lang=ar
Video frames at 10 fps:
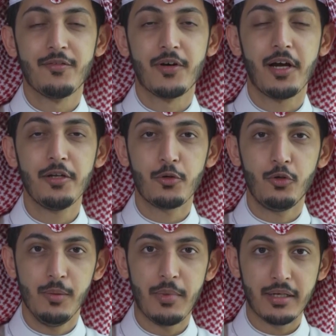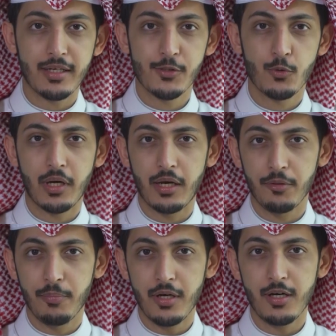فكان يروح المركز وهو
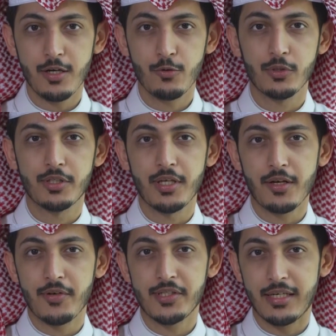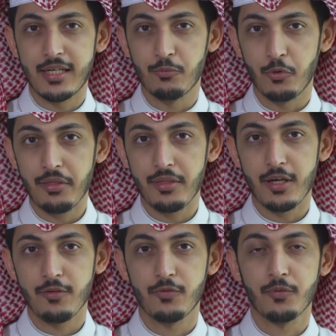غضبان ويتنرفز على
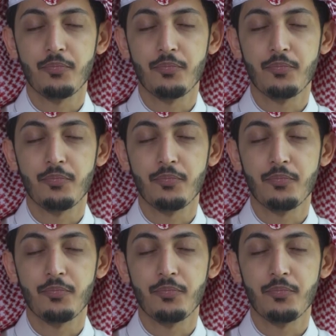الموظف